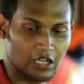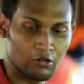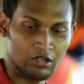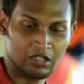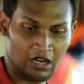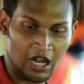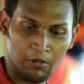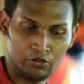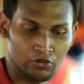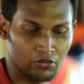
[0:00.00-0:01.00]
ছাগলটা
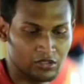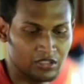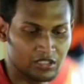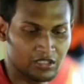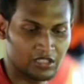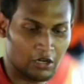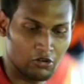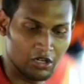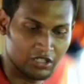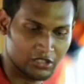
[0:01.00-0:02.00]
খাওয়া বন্ধ করে দিয়েছে কিনা
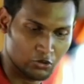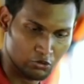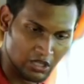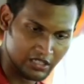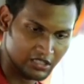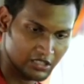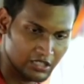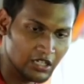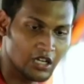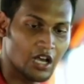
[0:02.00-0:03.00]
ছাগলের লেজটা সোজা আছে
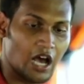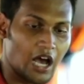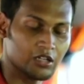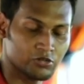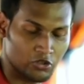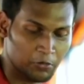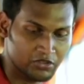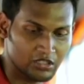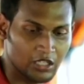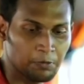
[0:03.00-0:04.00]
কিনা আর
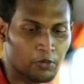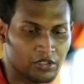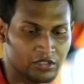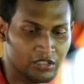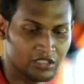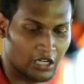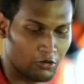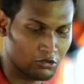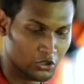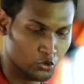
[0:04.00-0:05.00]
সবচেয়ে ইম্পর্টেন্ট জিনিস
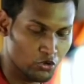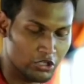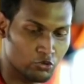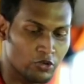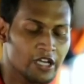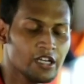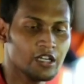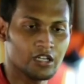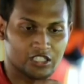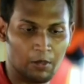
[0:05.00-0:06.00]
ছাগলটা শুয়ে শুয়ে
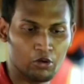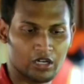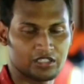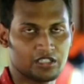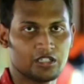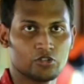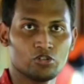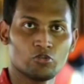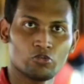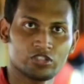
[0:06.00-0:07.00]
জাবর কাটছে কিনা
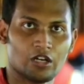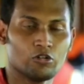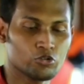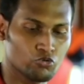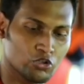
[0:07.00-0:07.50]
যদি কোনো ছাগল